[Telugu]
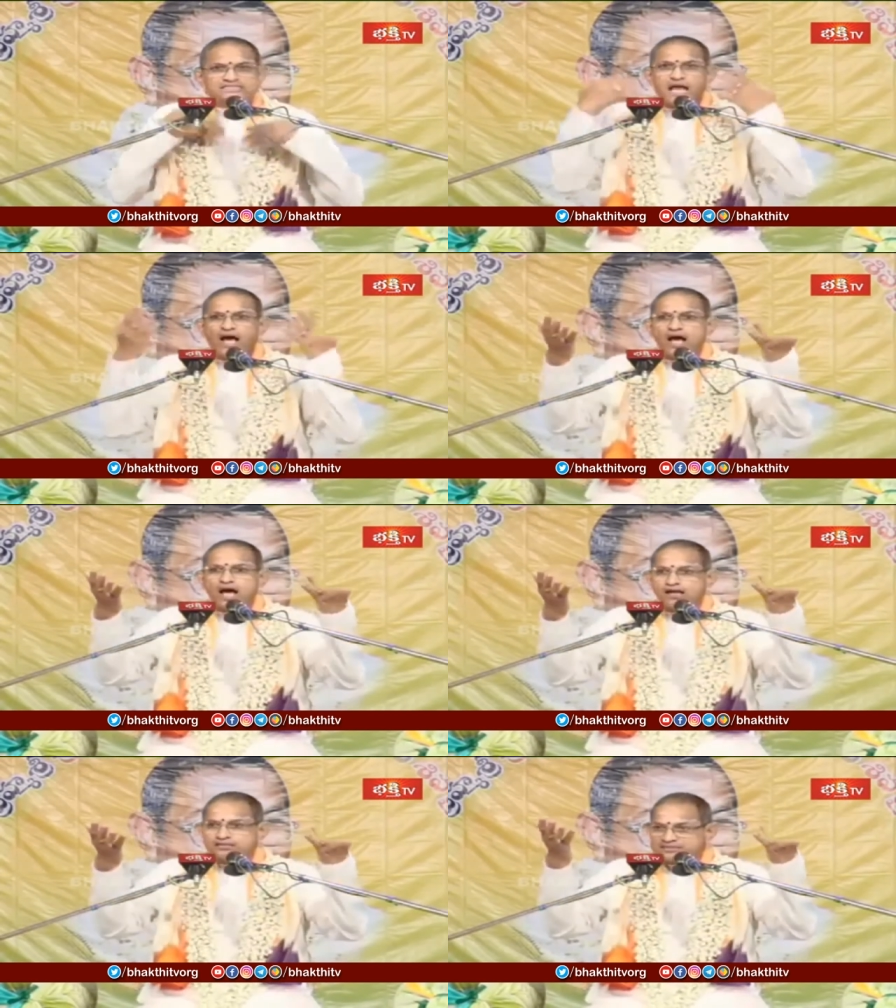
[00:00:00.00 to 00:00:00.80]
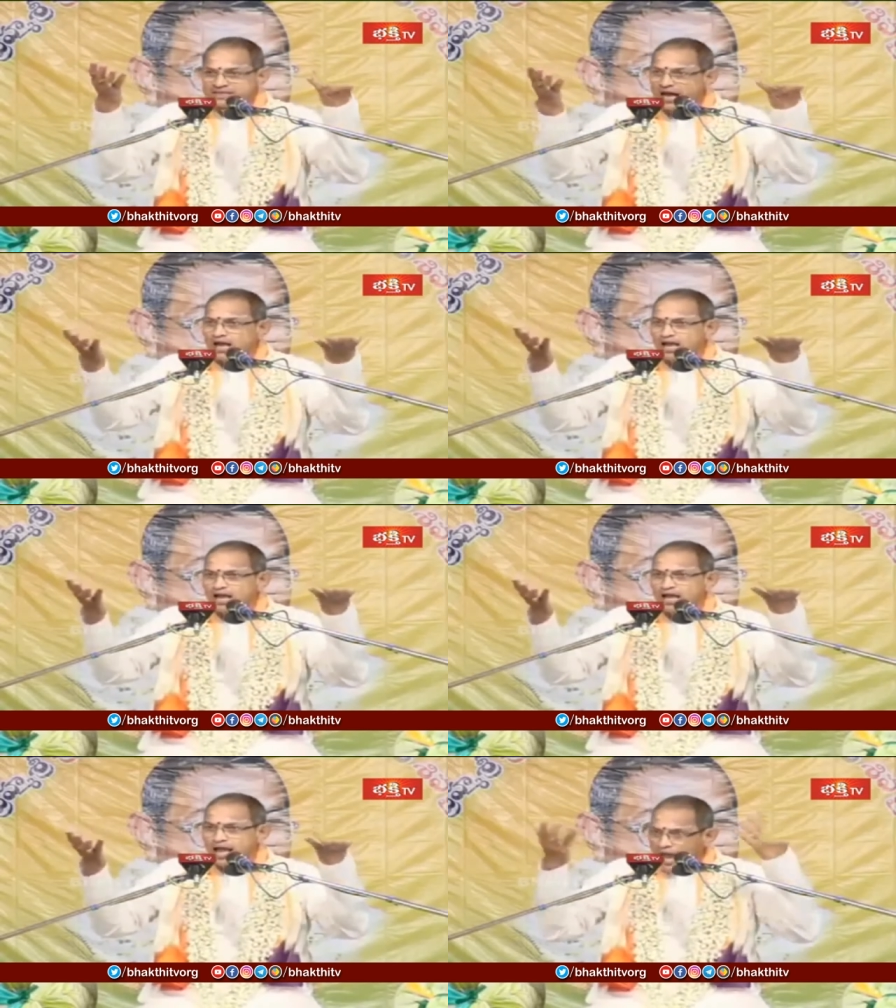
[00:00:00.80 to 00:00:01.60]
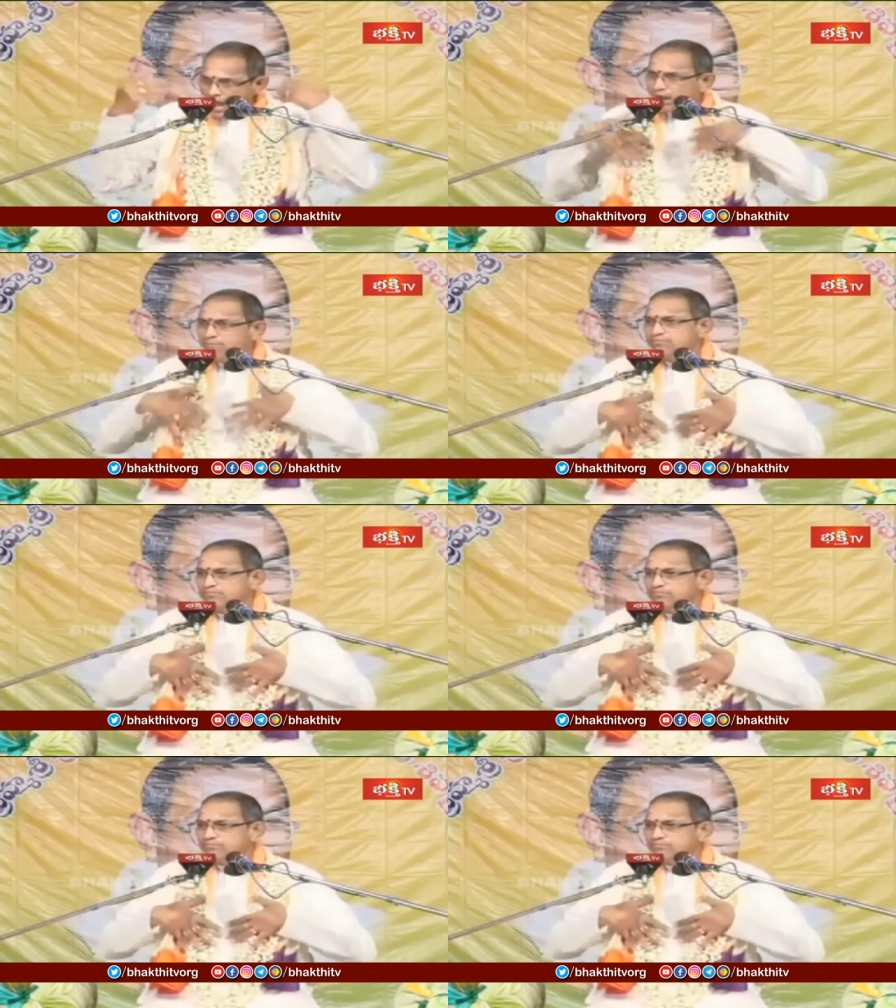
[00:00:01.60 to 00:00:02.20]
సహ సా అహం